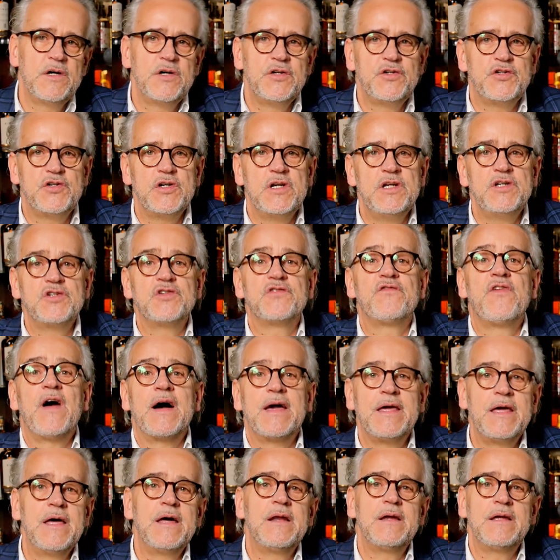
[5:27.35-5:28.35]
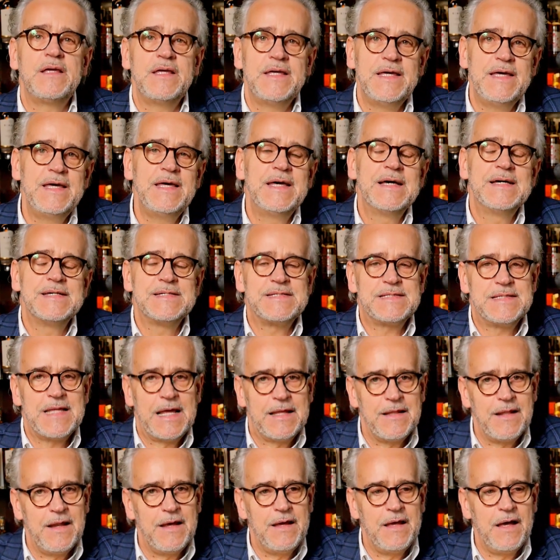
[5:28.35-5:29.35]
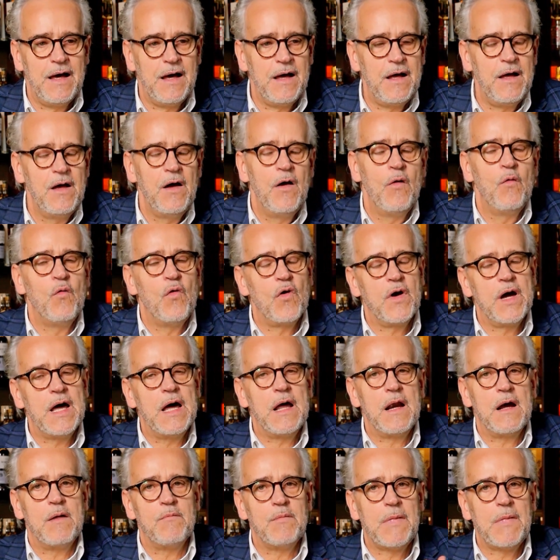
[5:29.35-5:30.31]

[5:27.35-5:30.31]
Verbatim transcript: czyli szwagierki Stanleya Walkera.